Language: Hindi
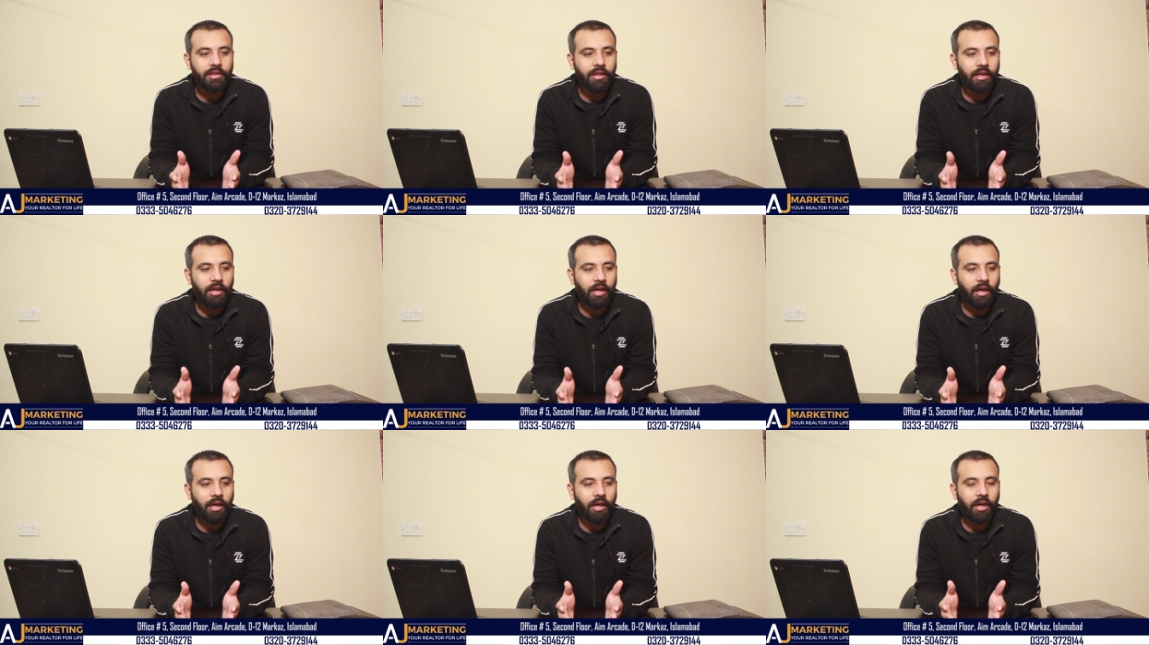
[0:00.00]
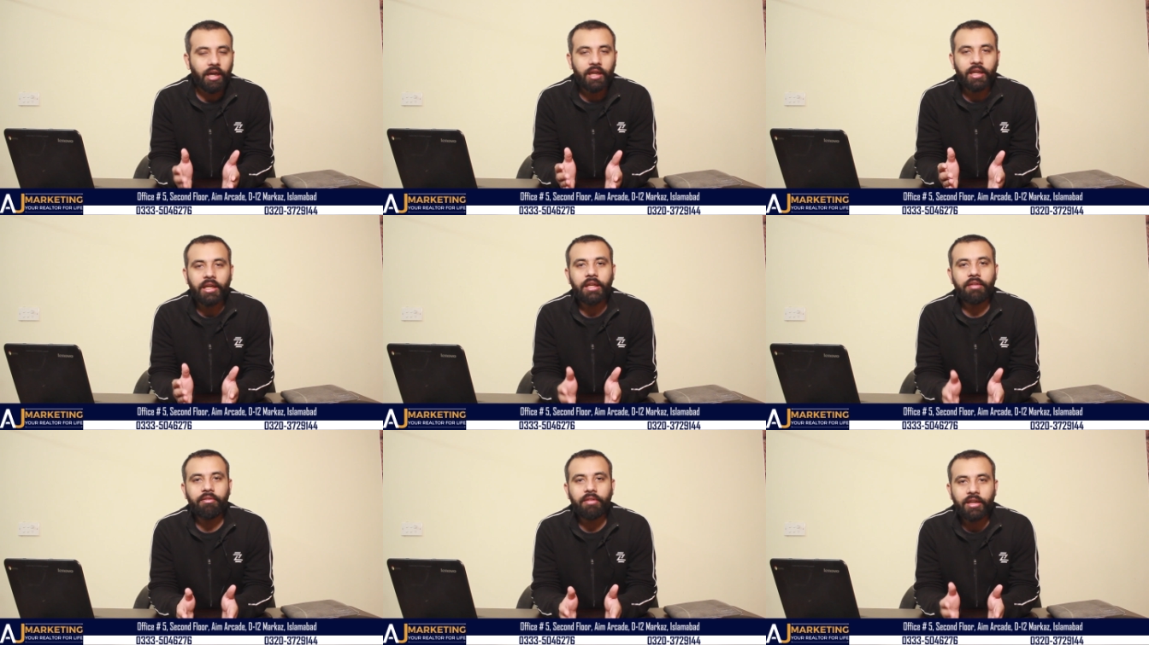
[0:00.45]
है
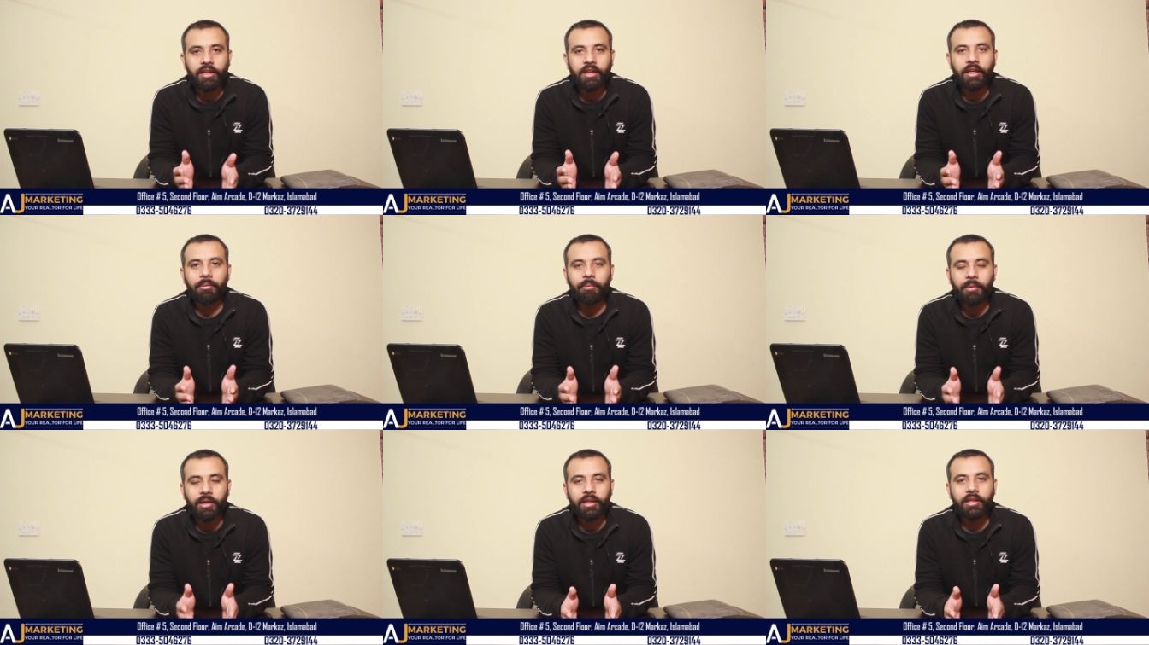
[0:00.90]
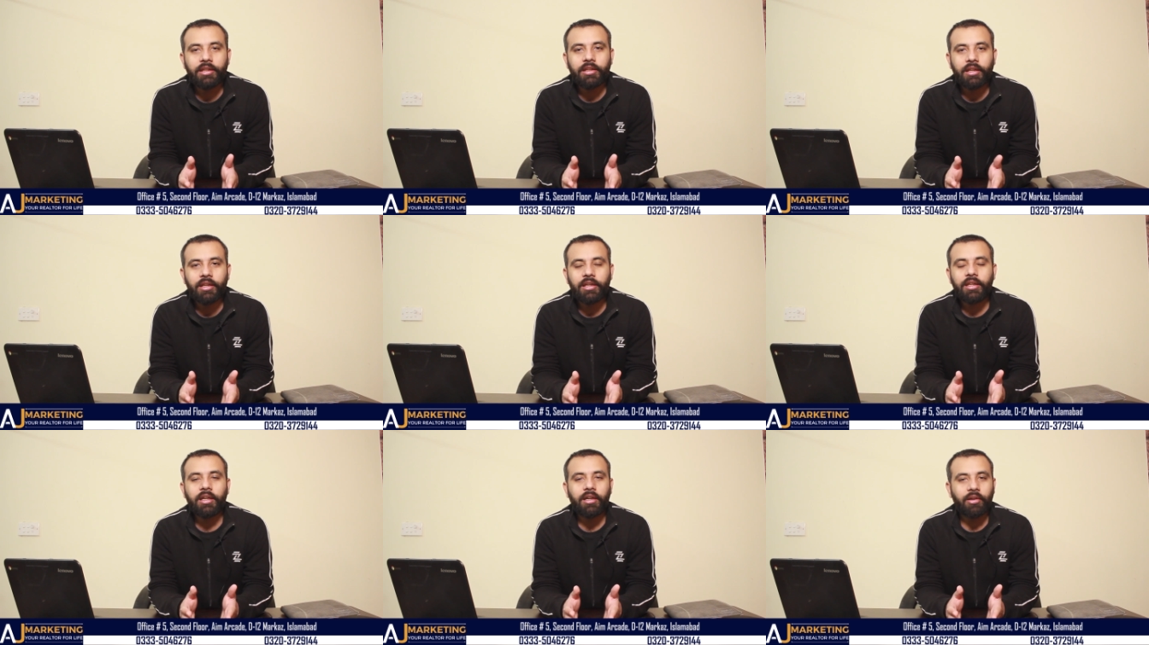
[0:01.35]
अखी वेखिया मक्खी
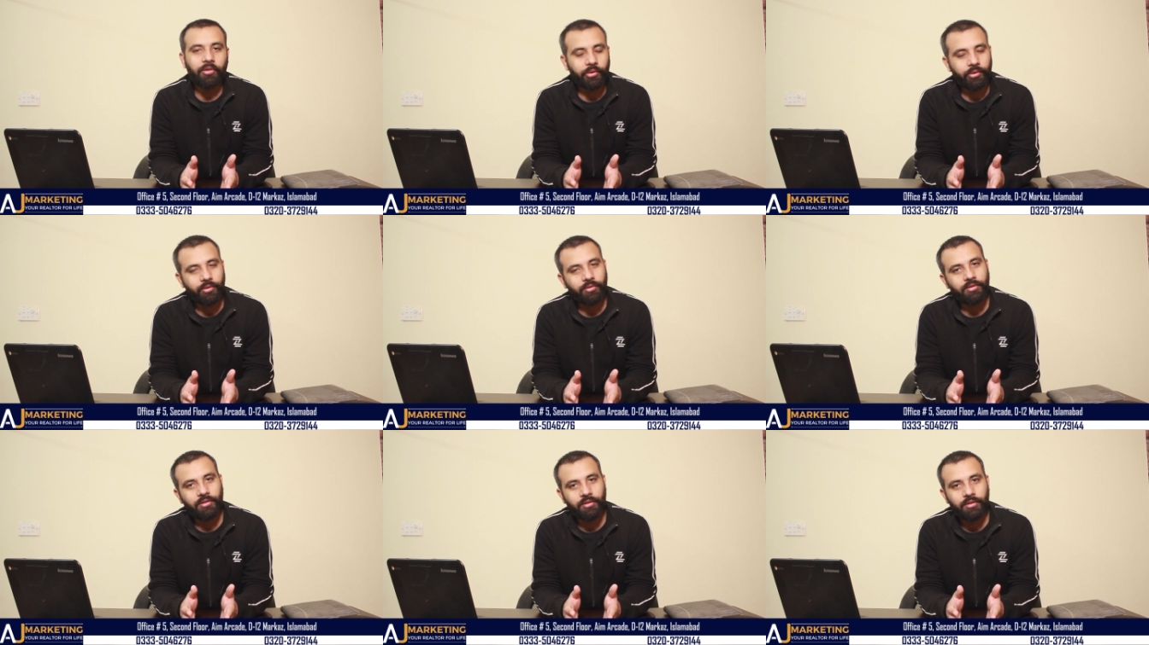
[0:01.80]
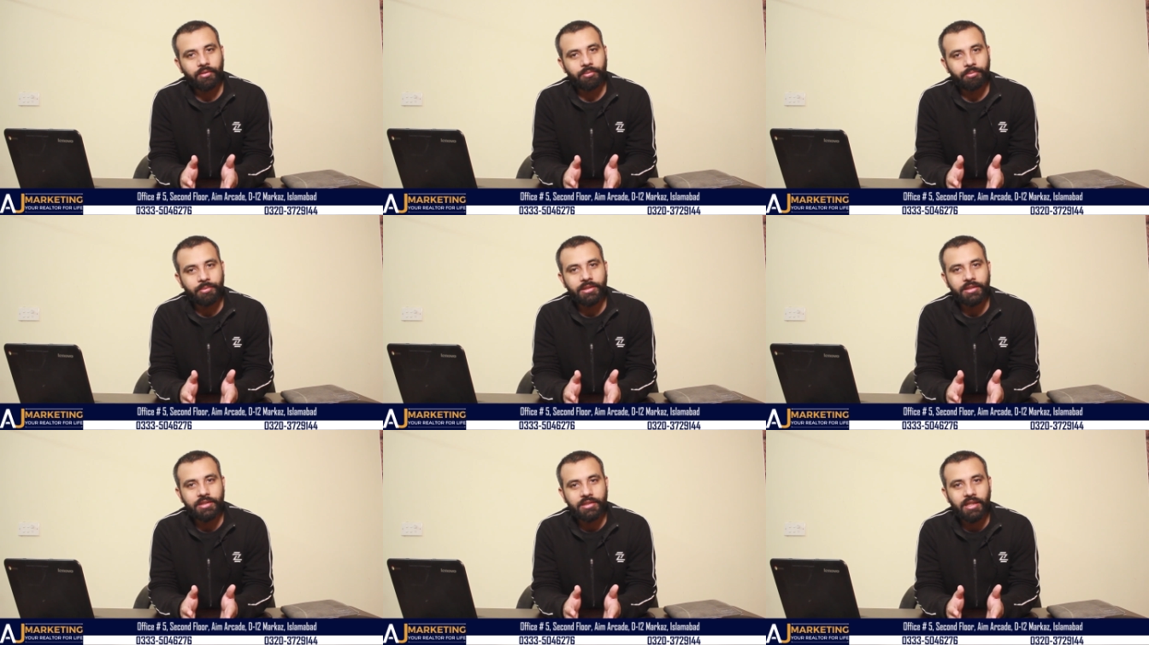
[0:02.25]
तेने ना
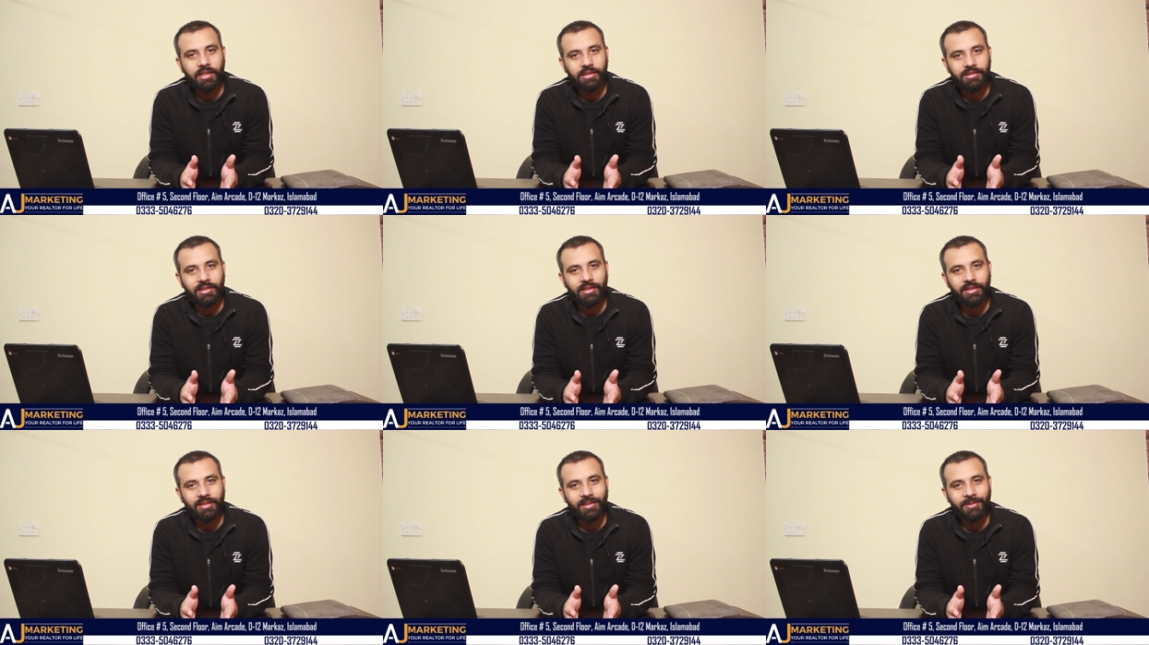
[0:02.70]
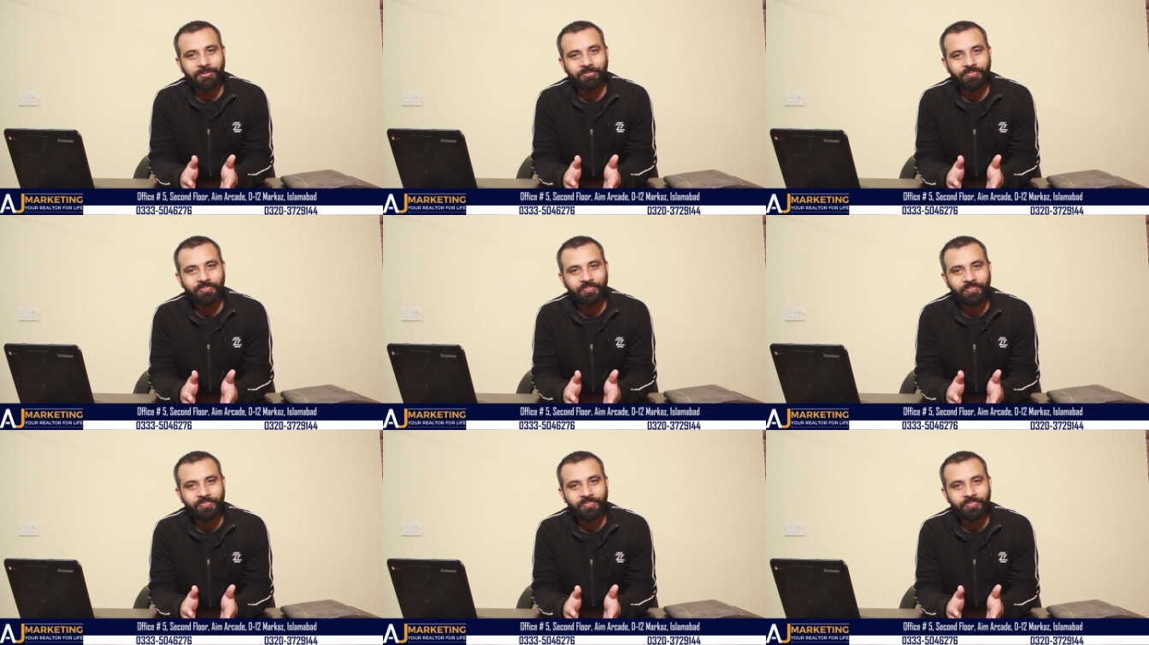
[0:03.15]
पीती जा सकती